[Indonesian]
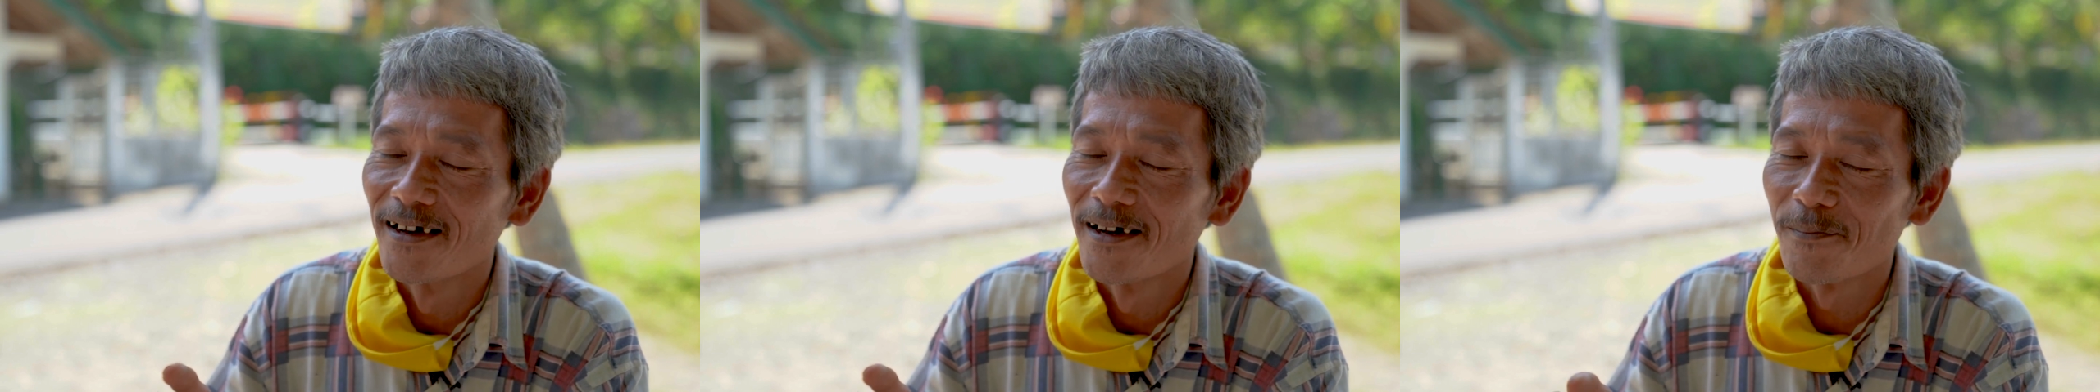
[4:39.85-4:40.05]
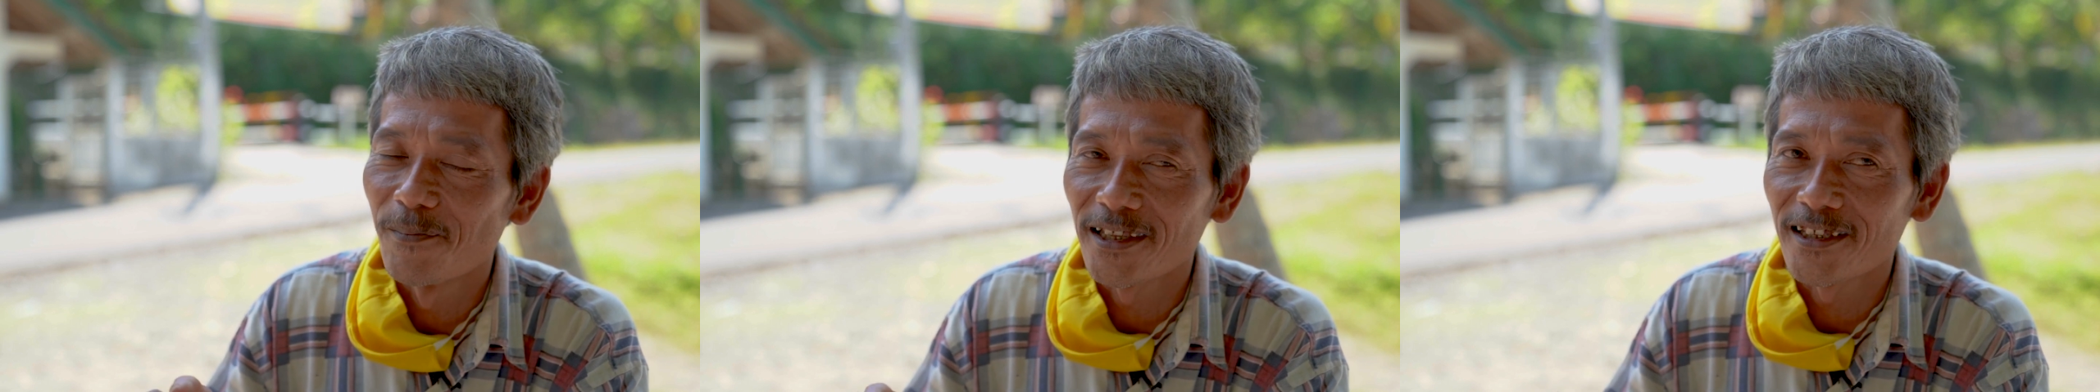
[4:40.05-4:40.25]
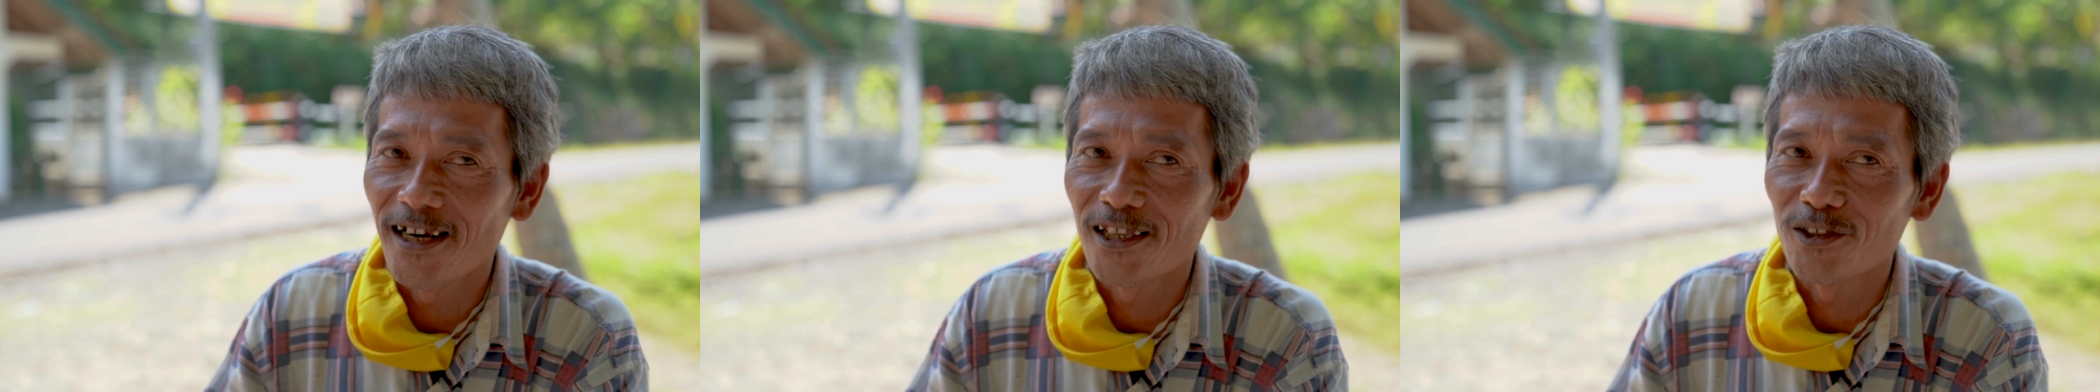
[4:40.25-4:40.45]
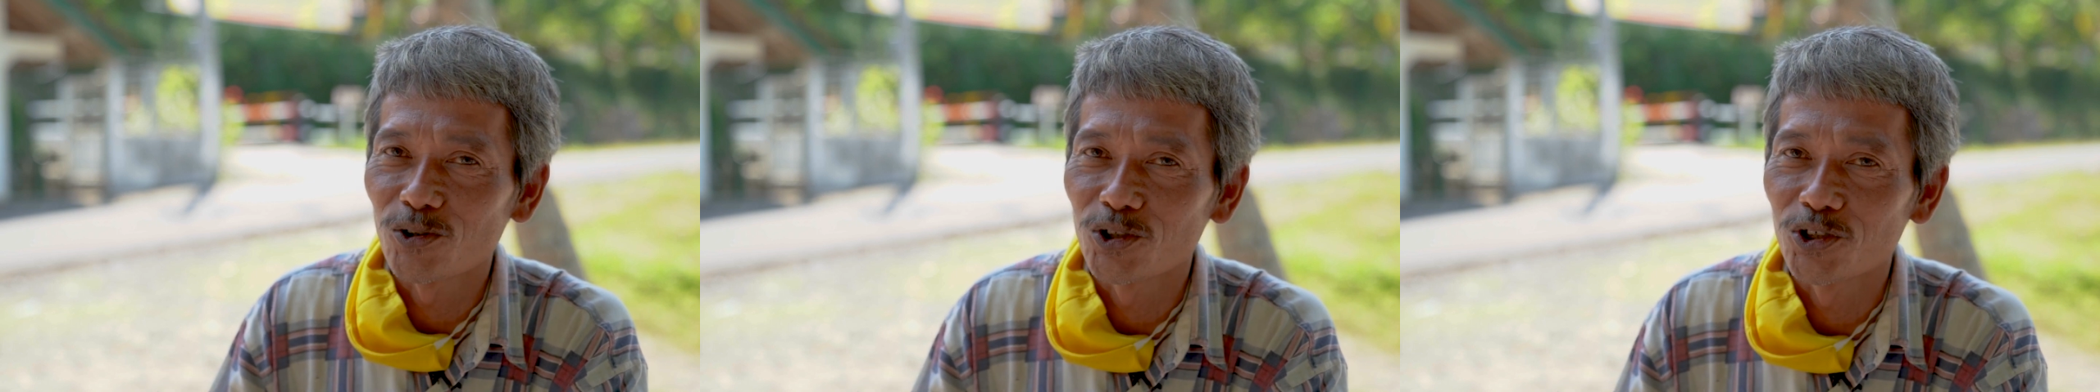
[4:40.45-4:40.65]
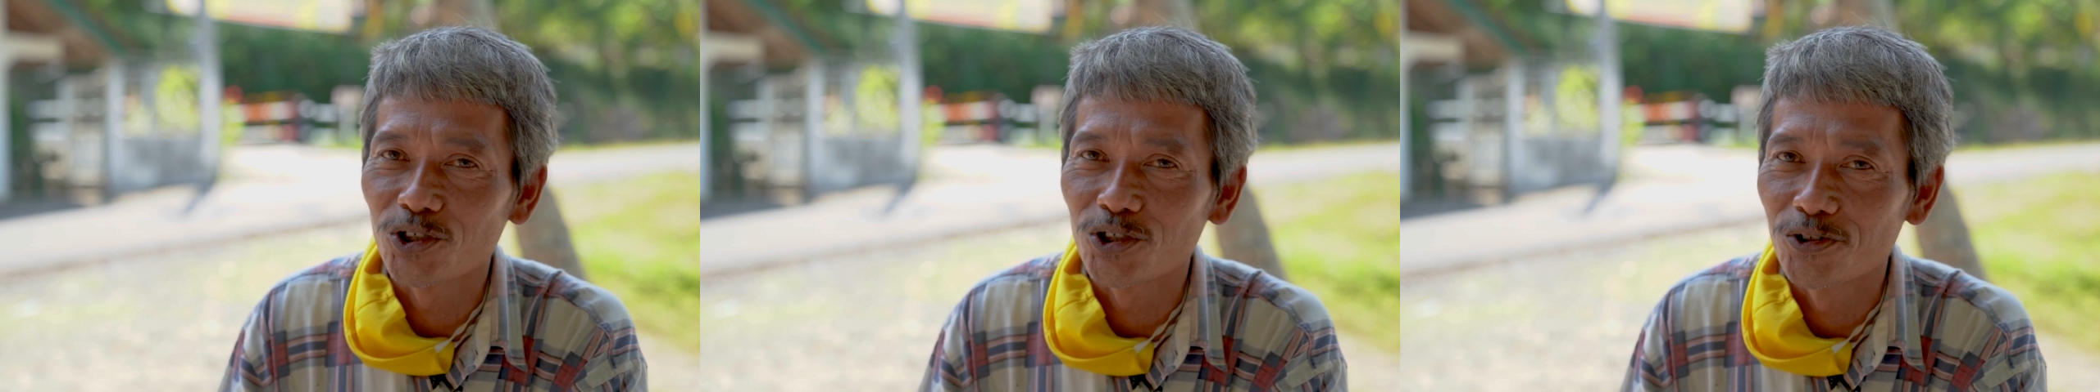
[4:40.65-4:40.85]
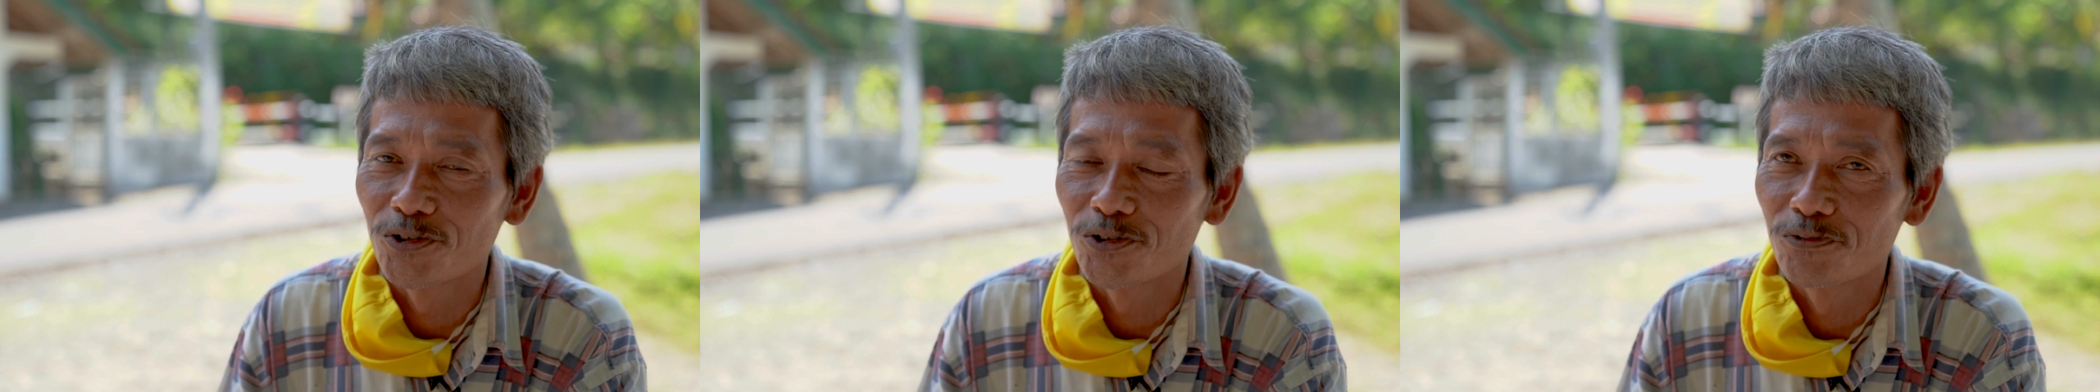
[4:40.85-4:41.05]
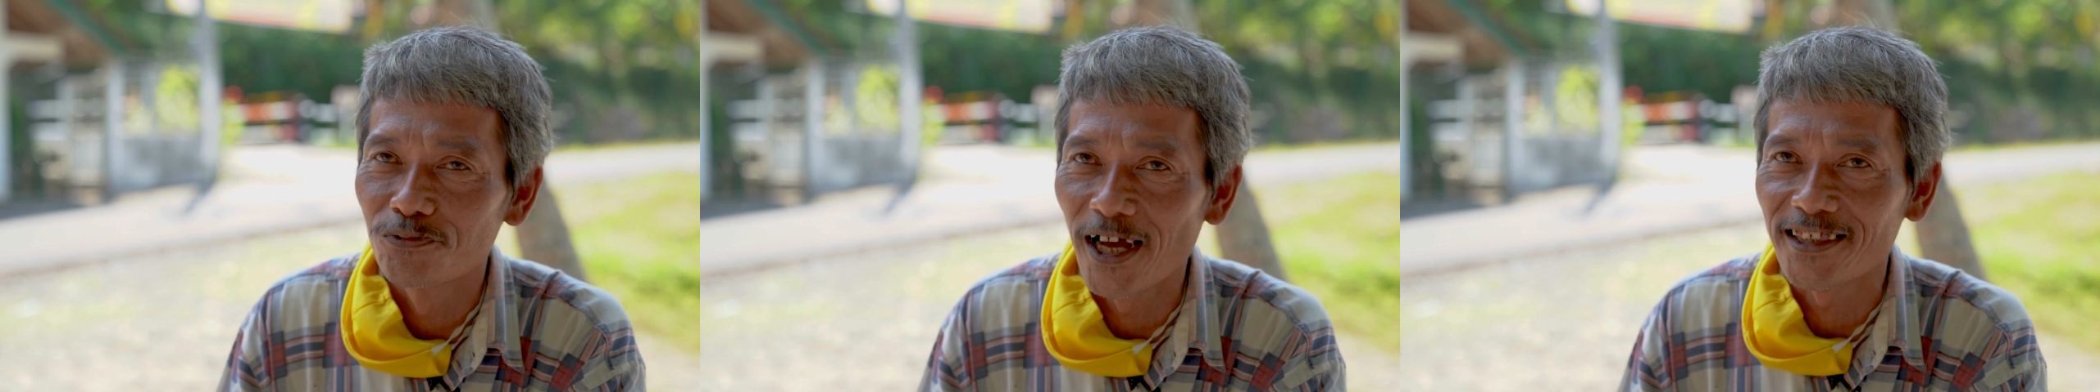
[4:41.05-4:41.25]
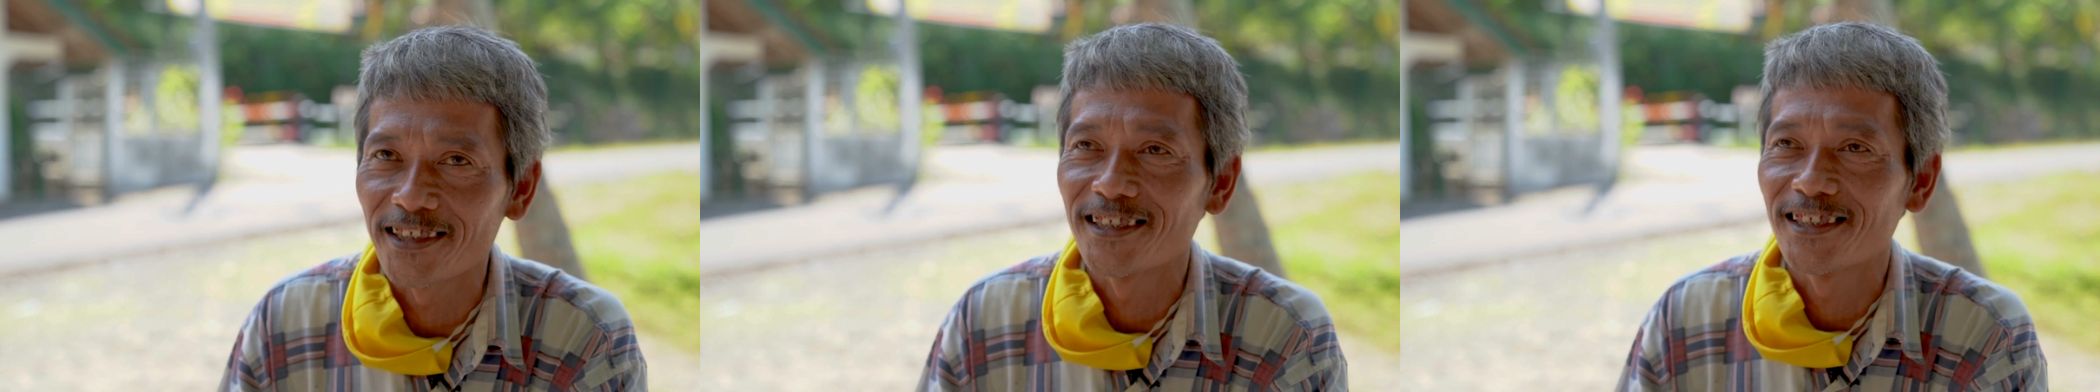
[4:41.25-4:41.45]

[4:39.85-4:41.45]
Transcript: 400 watt